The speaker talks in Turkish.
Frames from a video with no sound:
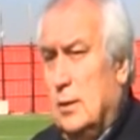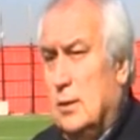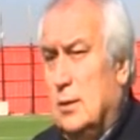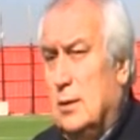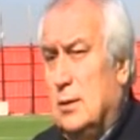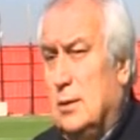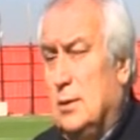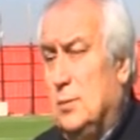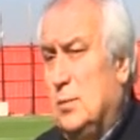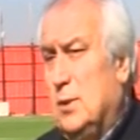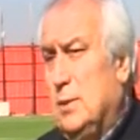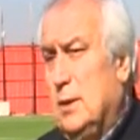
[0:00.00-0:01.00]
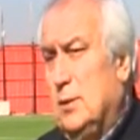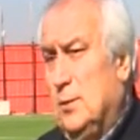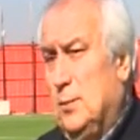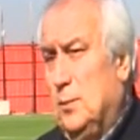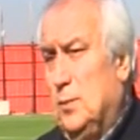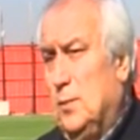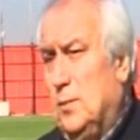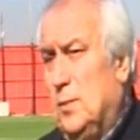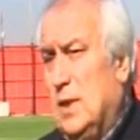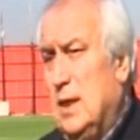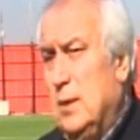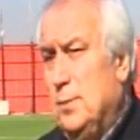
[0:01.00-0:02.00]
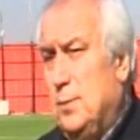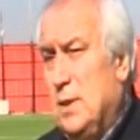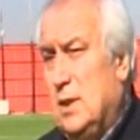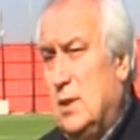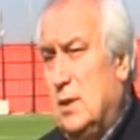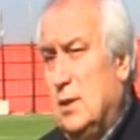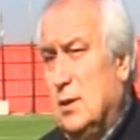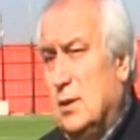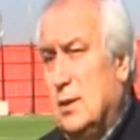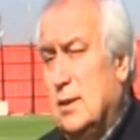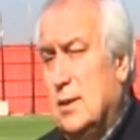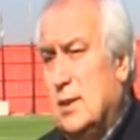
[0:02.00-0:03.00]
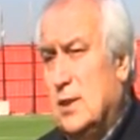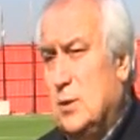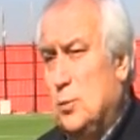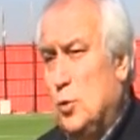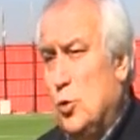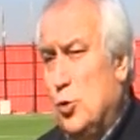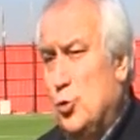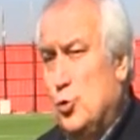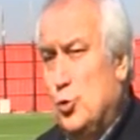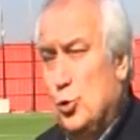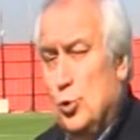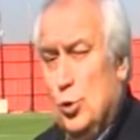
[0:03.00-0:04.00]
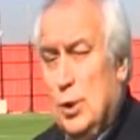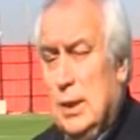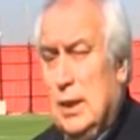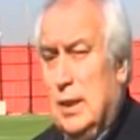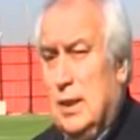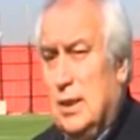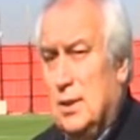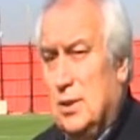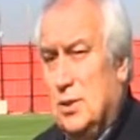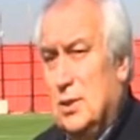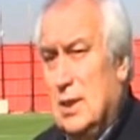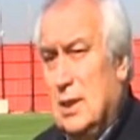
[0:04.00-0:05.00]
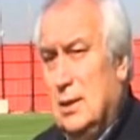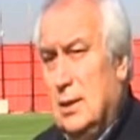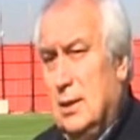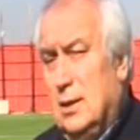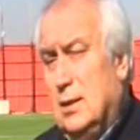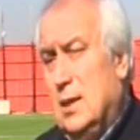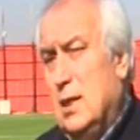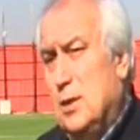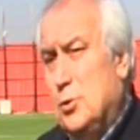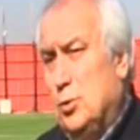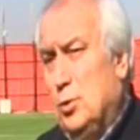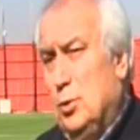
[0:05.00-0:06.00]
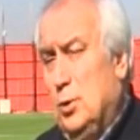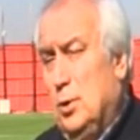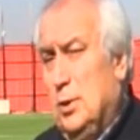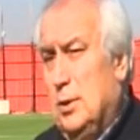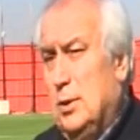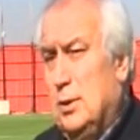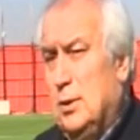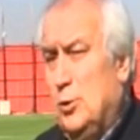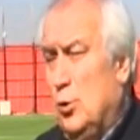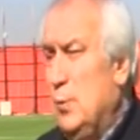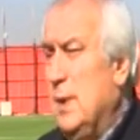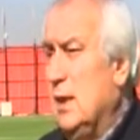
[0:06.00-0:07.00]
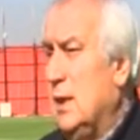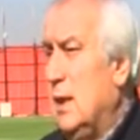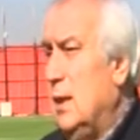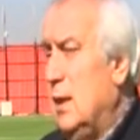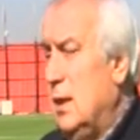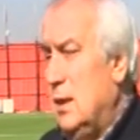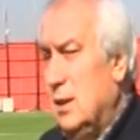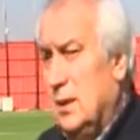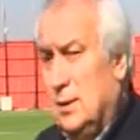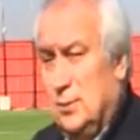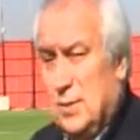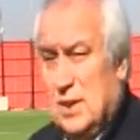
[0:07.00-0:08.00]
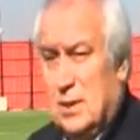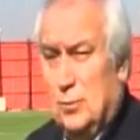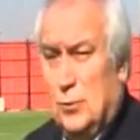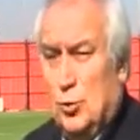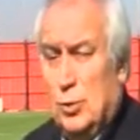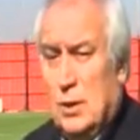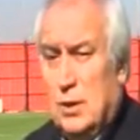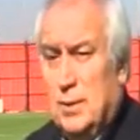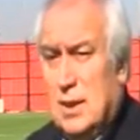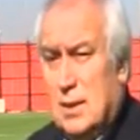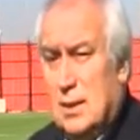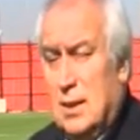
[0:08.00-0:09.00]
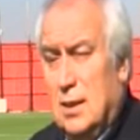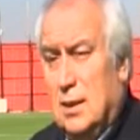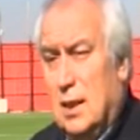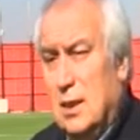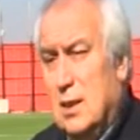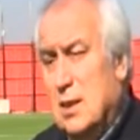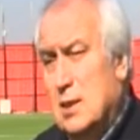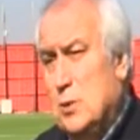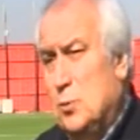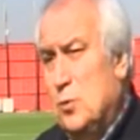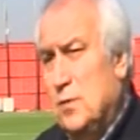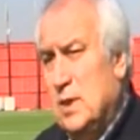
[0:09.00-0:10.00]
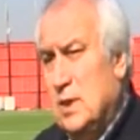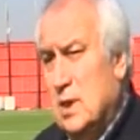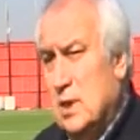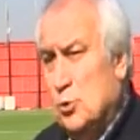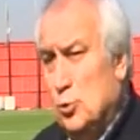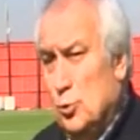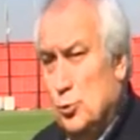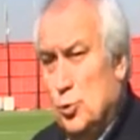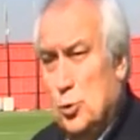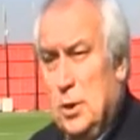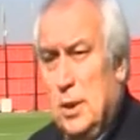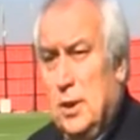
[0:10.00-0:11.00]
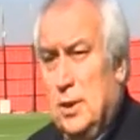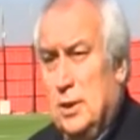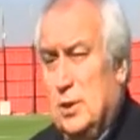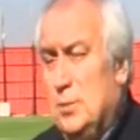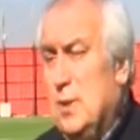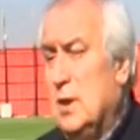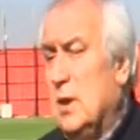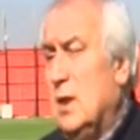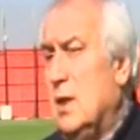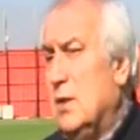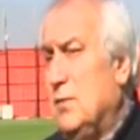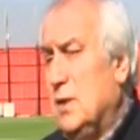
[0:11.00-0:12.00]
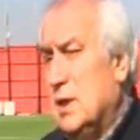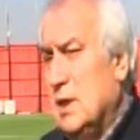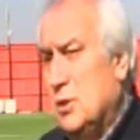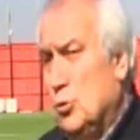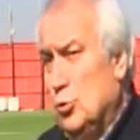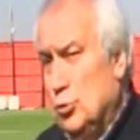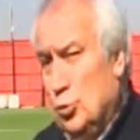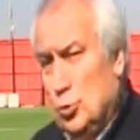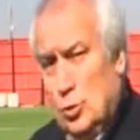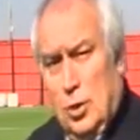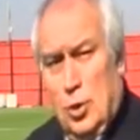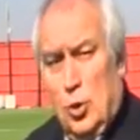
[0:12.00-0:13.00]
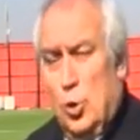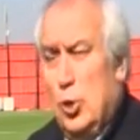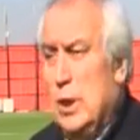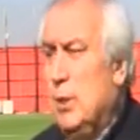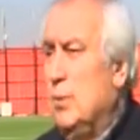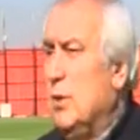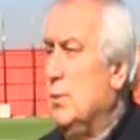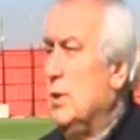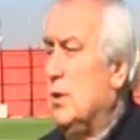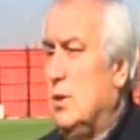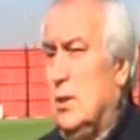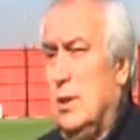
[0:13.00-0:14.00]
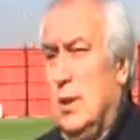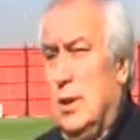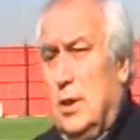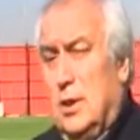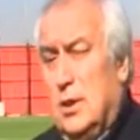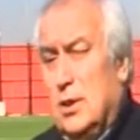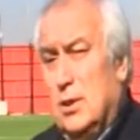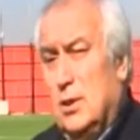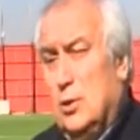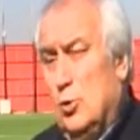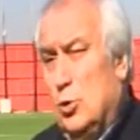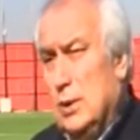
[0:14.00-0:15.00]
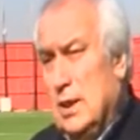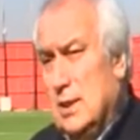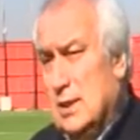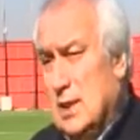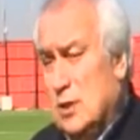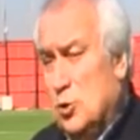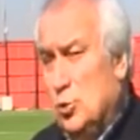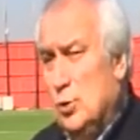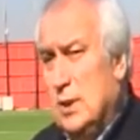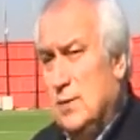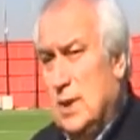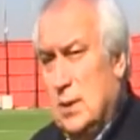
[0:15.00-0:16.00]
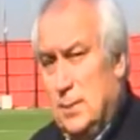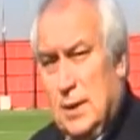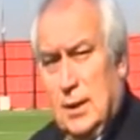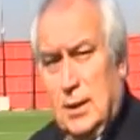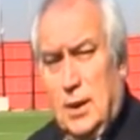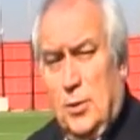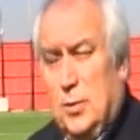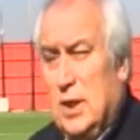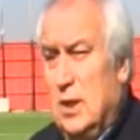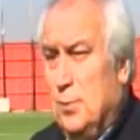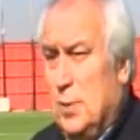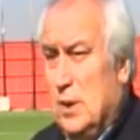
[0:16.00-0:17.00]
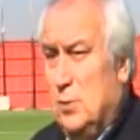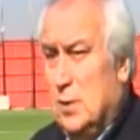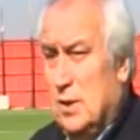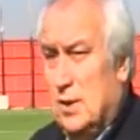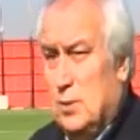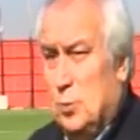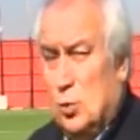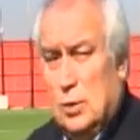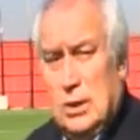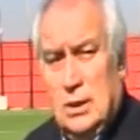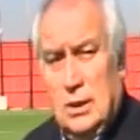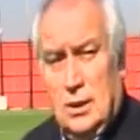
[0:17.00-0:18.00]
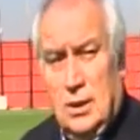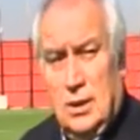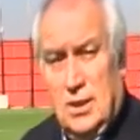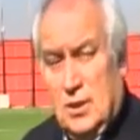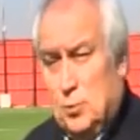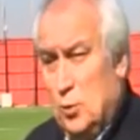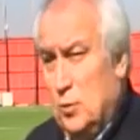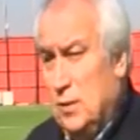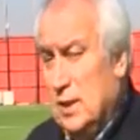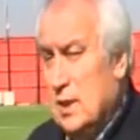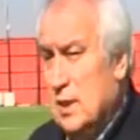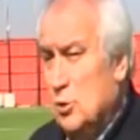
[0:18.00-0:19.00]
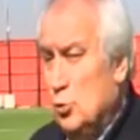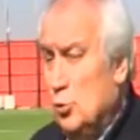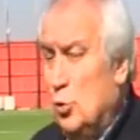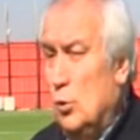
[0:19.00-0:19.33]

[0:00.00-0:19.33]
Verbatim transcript: e, tabii paralimpik e, sporcu yetiştiren daha çok e, görme engellerle bizim Türkiye Bedensel Engelliler Spor Federasyonumuz, İşitme Engelliler Federasyonu'nun önemli bir e, organizasyonları var ama paralimpik bir spor dalı spor federasyonu